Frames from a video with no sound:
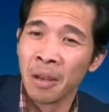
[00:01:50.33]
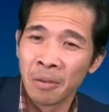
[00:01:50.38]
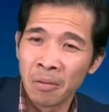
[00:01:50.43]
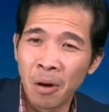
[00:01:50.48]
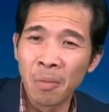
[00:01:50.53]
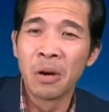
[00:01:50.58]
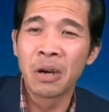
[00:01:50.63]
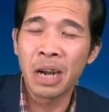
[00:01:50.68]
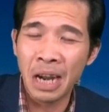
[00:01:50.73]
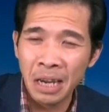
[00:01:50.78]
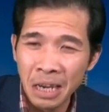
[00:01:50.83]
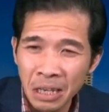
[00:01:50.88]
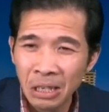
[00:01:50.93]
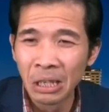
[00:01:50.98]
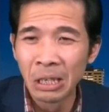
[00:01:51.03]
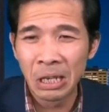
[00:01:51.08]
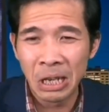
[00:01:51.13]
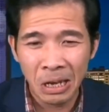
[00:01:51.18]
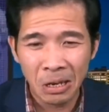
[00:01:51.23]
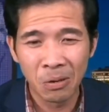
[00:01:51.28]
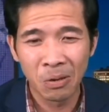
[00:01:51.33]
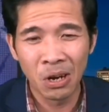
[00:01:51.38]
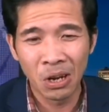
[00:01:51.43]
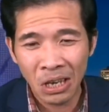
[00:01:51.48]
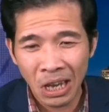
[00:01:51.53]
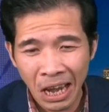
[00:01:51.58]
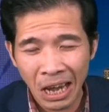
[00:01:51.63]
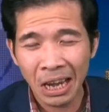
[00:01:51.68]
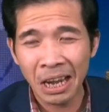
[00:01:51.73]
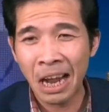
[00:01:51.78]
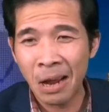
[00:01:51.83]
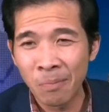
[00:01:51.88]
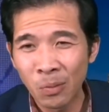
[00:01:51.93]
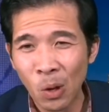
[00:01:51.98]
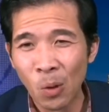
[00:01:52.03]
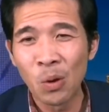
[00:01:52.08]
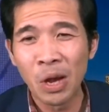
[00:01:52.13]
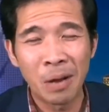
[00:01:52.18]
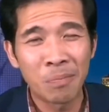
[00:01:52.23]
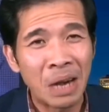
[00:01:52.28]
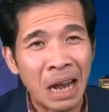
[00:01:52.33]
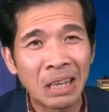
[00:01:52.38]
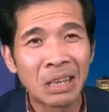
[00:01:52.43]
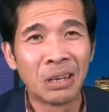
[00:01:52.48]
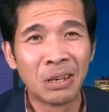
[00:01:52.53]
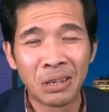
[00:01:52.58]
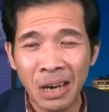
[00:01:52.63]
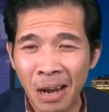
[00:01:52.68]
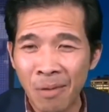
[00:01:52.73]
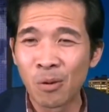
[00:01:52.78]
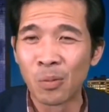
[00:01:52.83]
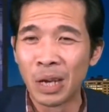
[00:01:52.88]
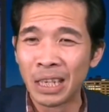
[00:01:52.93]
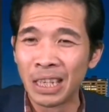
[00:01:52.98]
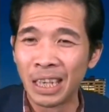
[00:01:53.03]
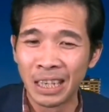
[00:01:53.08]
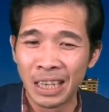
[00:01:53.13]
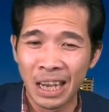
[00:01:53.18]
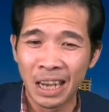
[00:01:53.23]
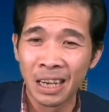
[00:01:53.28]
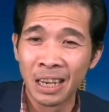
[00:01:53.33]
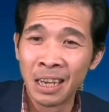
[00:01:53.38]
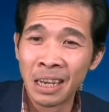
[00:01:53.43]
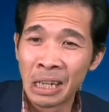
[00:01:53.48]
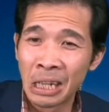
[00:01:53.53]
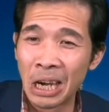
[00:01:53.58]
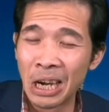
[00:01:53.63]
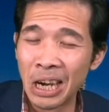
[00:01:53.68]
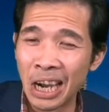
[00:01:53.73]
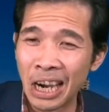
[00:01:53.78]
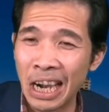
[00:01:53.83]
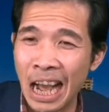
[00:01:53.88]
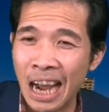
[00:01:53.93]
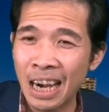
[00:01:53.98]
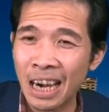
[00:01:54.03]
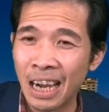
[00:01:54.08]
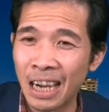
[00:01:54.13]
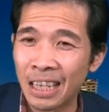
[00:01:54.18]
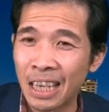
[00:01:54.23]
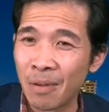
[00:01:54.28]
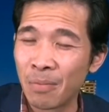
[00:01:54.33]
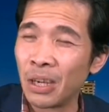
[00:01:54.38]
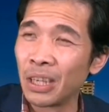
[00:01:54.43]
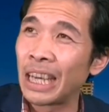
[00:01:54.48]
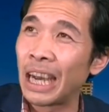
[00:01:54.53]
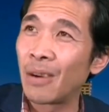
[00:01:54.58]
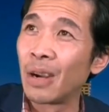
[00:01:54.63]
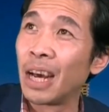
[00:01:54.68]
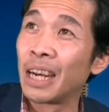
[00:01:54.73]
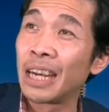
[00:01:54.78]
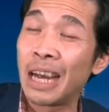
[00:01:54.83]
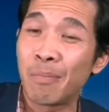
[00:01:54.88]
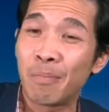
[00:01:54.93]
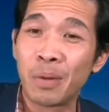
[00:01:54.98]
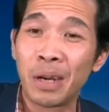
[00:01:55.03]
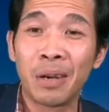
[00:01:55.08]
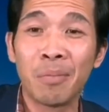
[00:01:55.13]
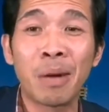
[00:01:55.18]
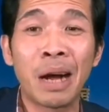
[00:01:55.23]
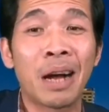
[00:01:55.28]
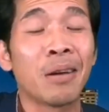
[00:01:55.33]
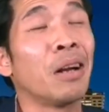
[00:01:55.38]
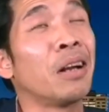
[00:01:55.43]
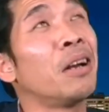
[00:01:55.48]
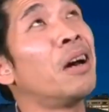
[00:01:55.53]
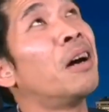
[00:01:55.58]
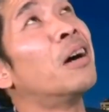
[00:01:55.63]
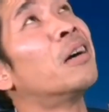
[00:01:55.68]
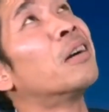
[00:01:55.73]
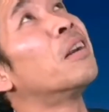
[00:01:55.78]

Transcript: rồi bữa nay đi xin việc chỗ nói ngang em tốt nghiệp ra trường em cũng đi xin việc tới nơi đã đời cái bữa sau lên gặp mình mặt đơ đơ